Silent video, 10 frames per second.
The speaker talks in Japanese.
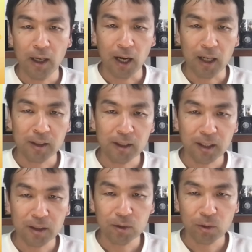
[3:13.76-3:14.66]

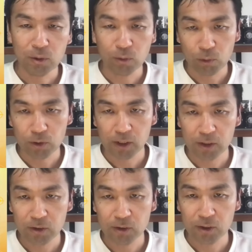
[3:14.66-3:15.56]

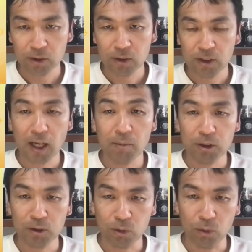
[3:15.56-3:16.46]

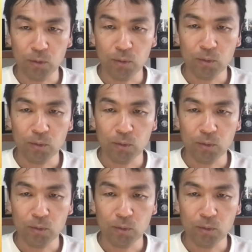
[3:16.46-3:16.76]
アンティークコインコンシェルジュサービスと